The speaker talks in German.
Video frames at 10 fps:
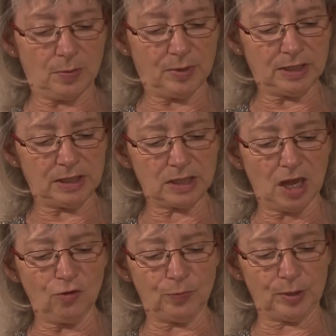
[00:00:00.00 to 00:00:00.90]
aber nichts
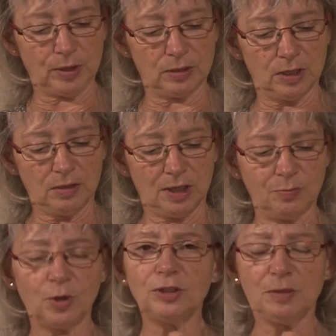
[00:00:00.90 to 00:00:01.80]
aufbringen. Er
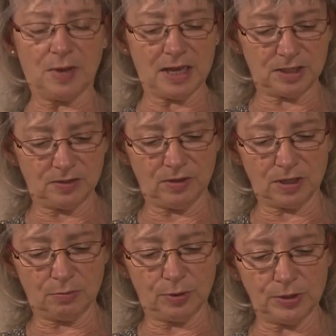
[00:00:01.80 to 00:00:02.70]
mochte beißen, wie
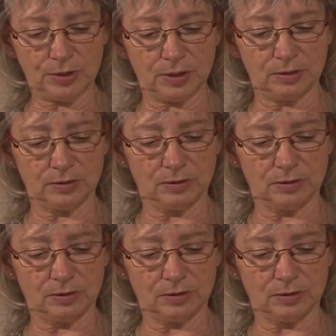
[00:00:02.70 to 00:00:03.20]
er wollte.